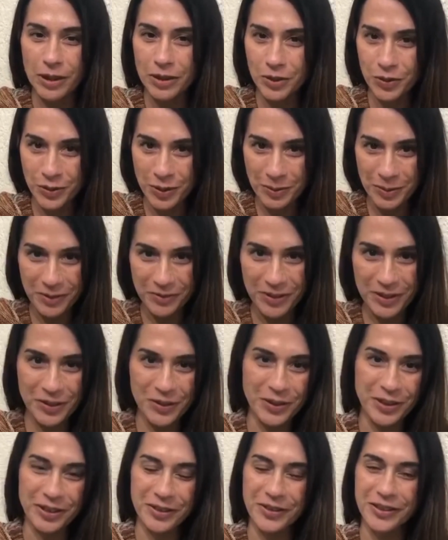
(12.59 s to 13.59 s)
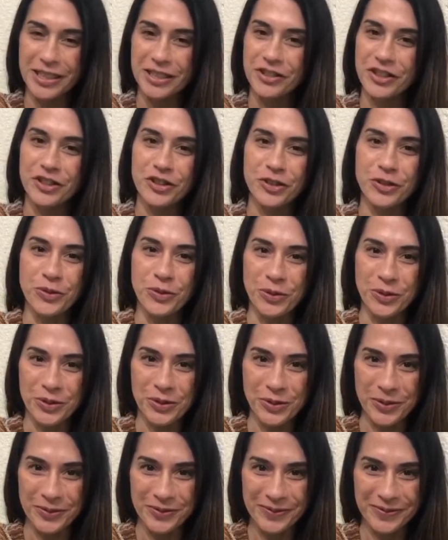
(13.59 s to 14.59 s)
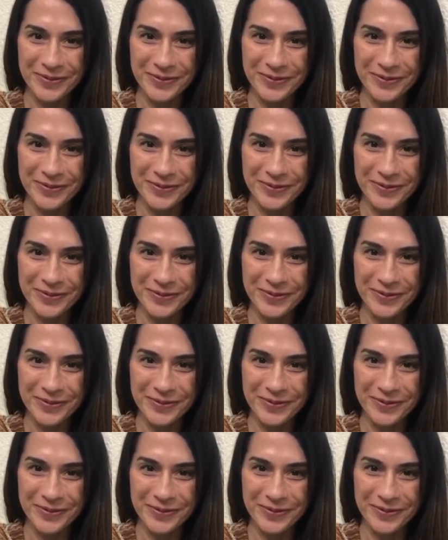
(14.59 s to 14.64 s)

sua professora durante este curso.